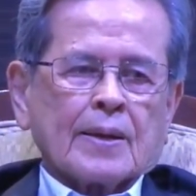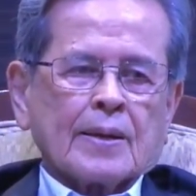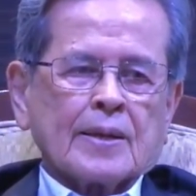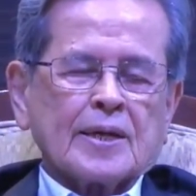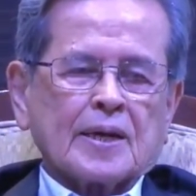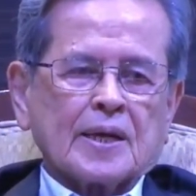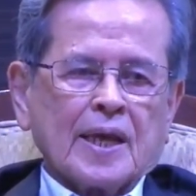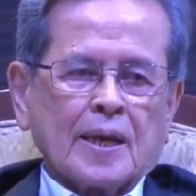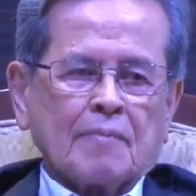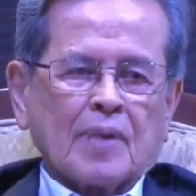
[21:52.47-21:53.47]
เรื่องนี้
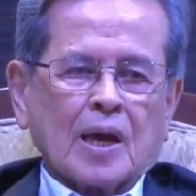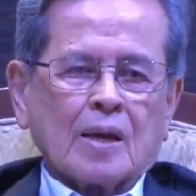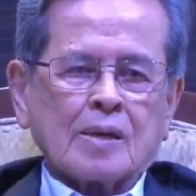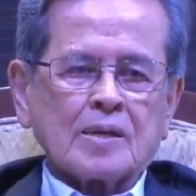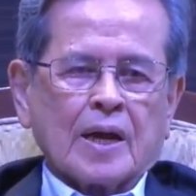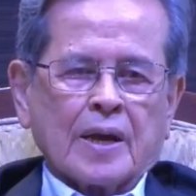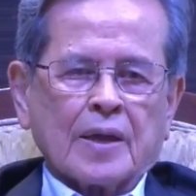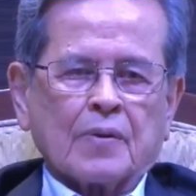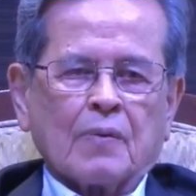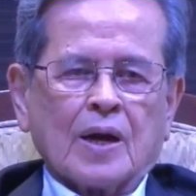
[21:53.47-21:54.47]
มันใหญ่
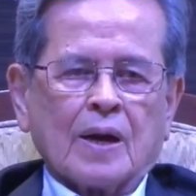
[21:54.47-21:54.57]
กว่า